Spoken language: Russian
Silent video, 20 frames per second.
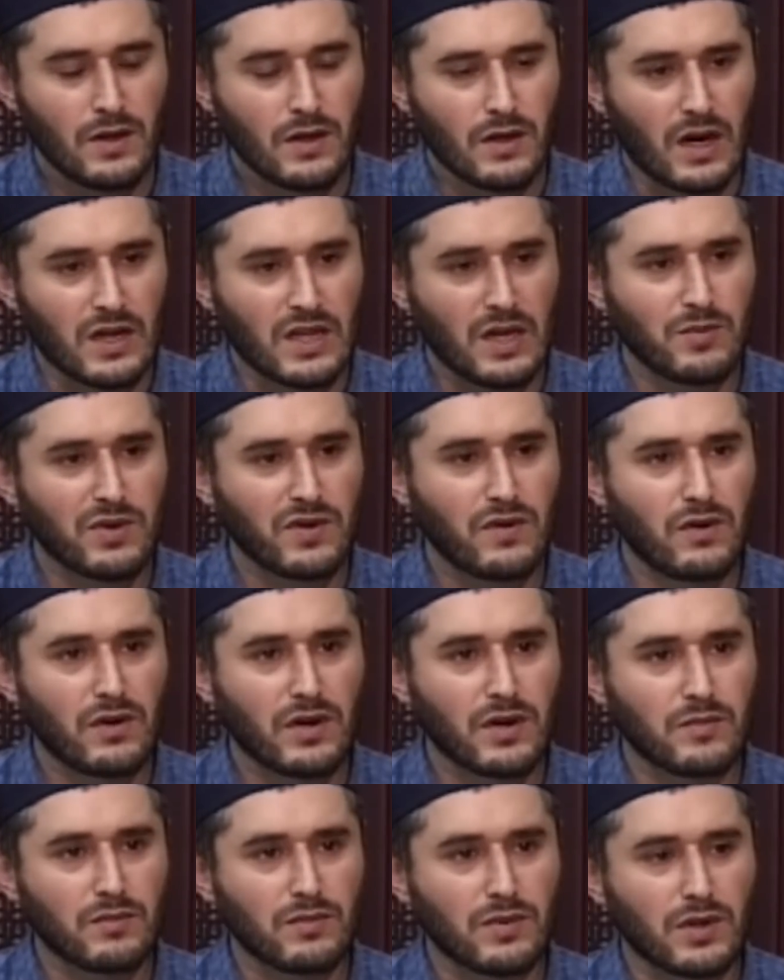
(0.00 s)
Когда мы
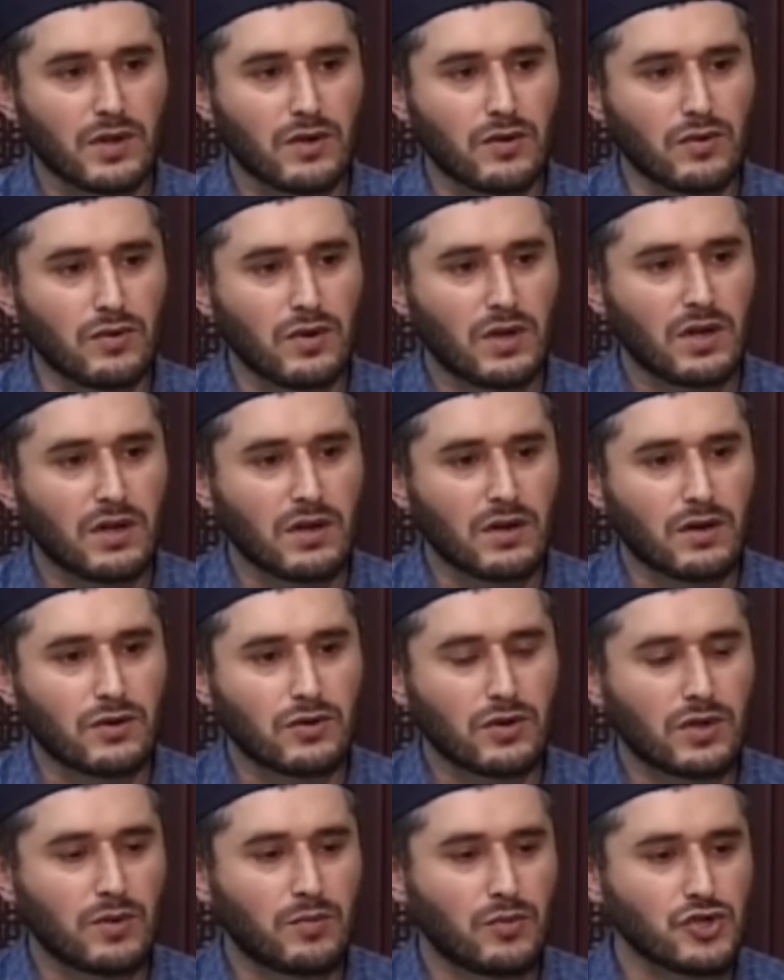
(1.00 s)
говорим э, хула,
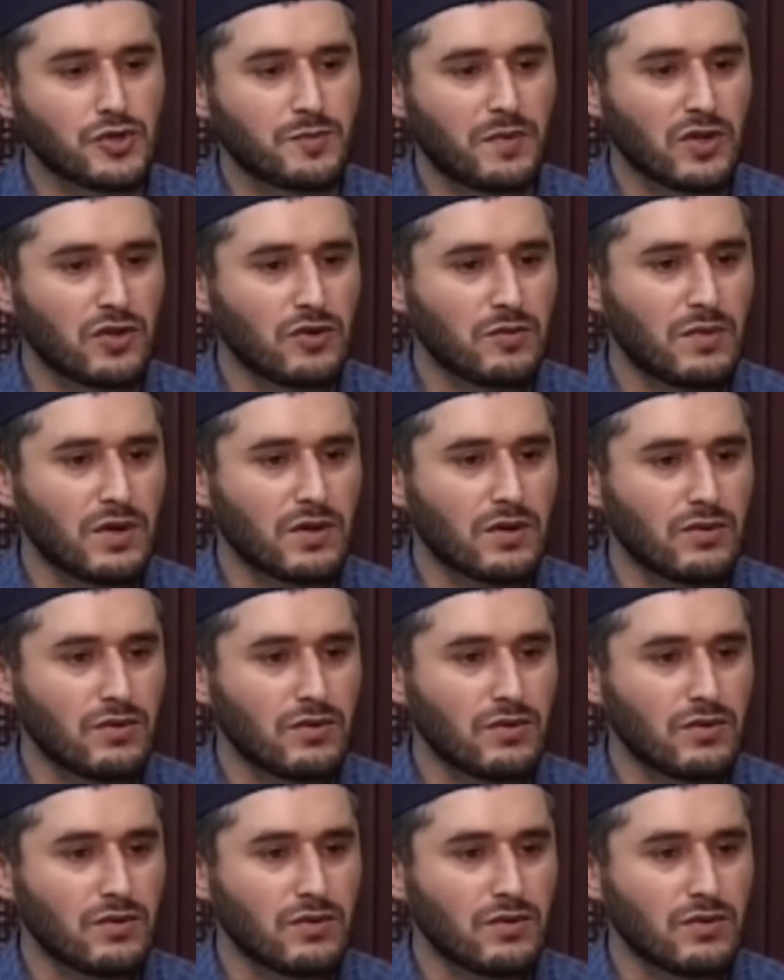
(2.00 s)
кто-то может подумать,